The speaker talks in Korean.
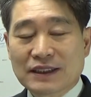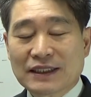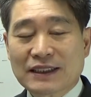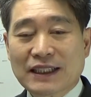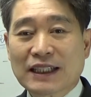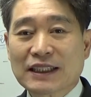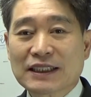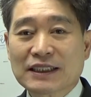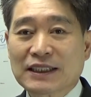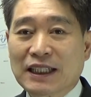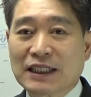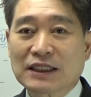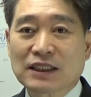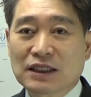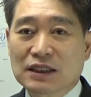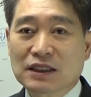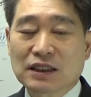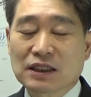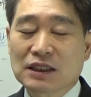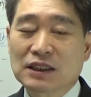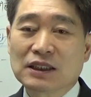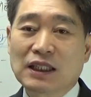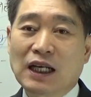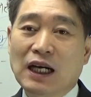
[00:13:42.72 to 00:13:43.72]
자기
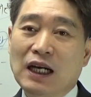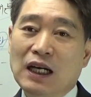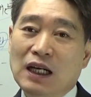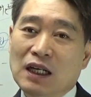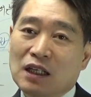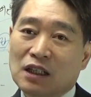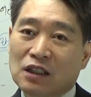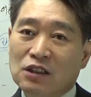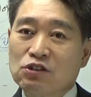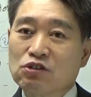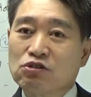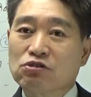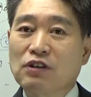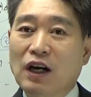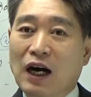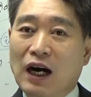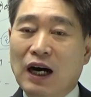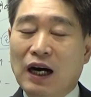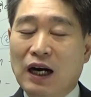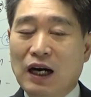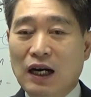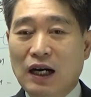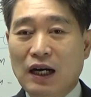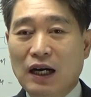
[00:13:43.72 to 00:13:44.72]
자식들이나
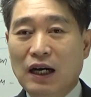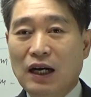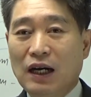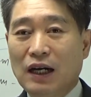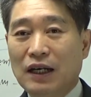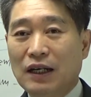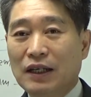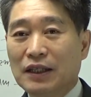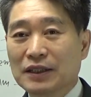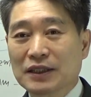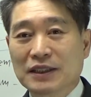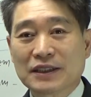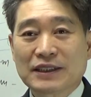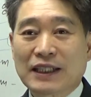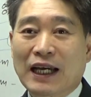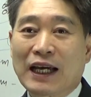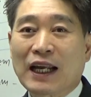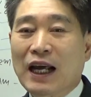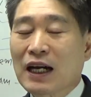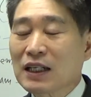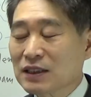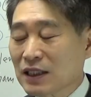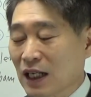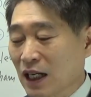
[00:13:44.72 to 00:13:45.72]
누가 이렇게
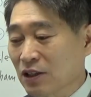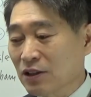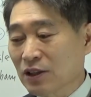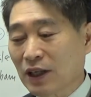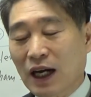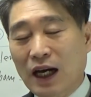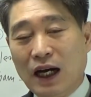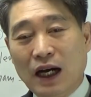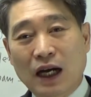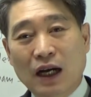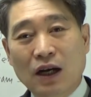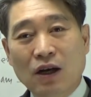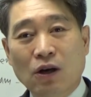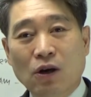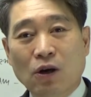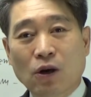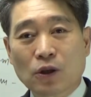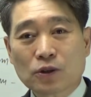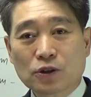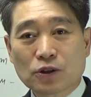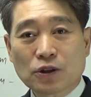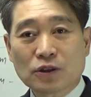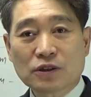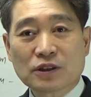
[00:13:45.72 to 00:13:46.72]
자랑을 하거나
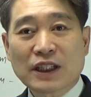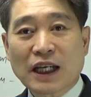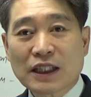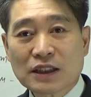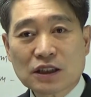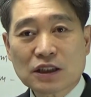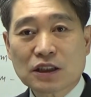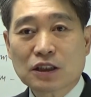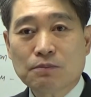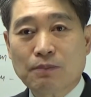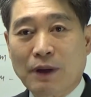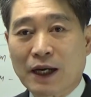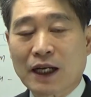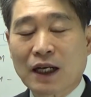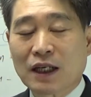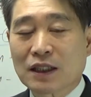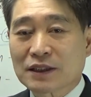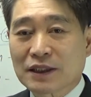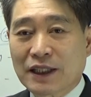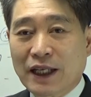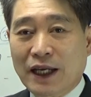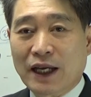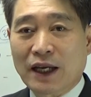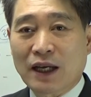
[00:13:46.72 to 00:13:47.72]
어떤 사실을
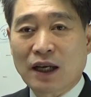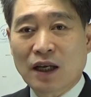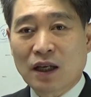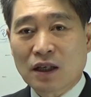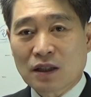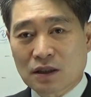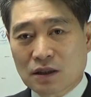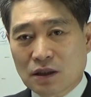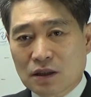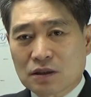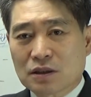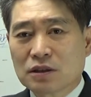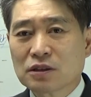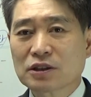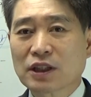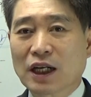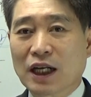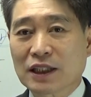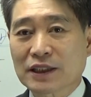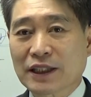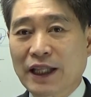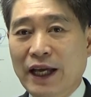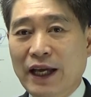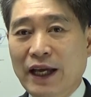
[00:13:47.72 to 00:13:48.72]
말할 때 그걸
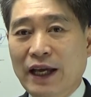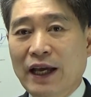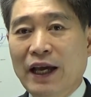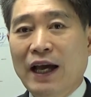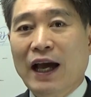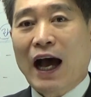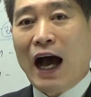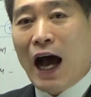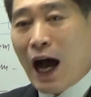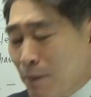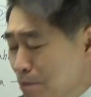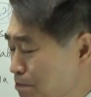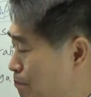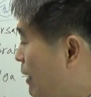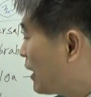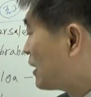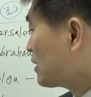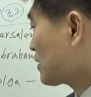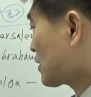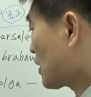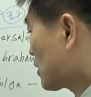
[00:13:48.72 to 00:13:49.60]
긍정할 때 암만